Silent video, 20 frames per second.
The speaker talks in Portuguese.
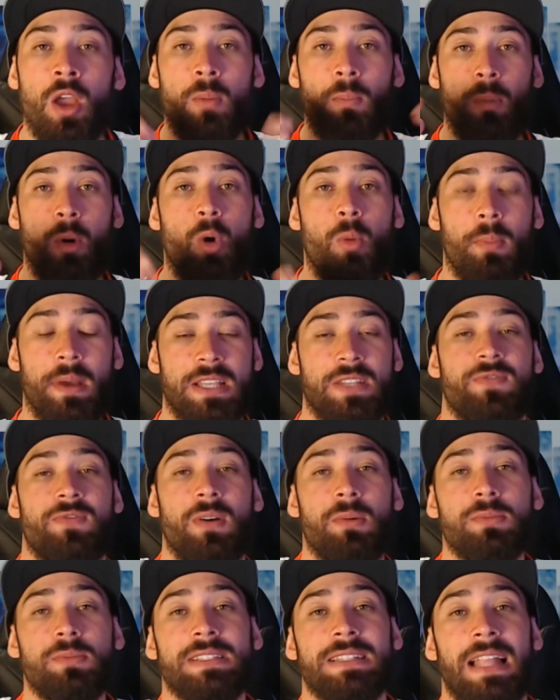Bom, mas
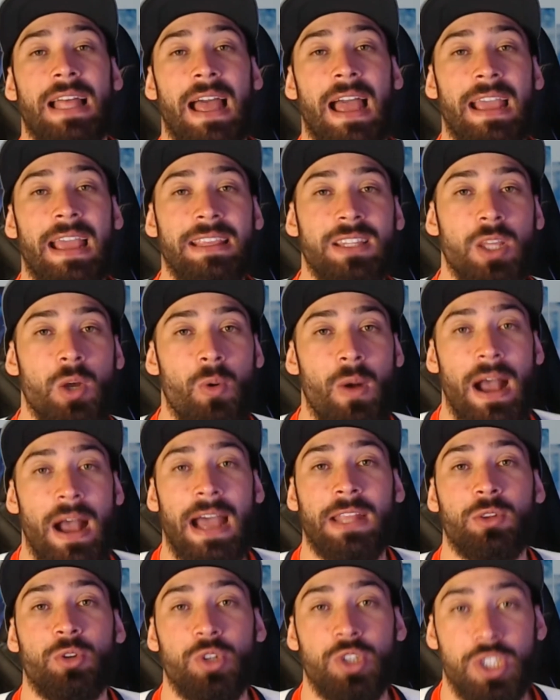vamos lá então
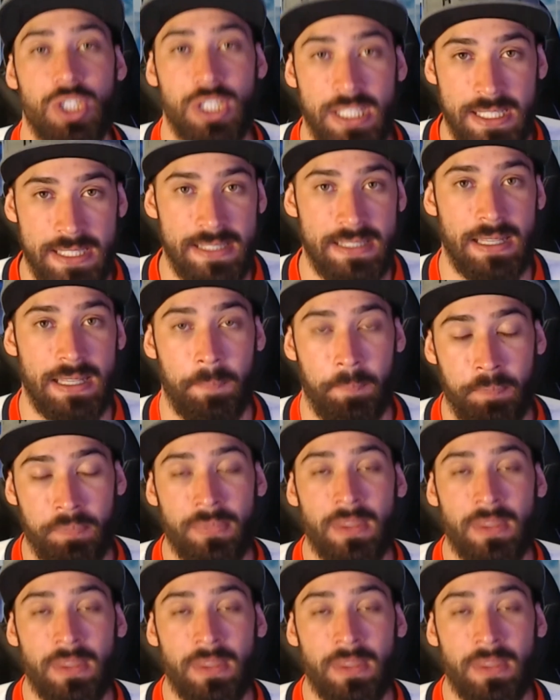à notícia.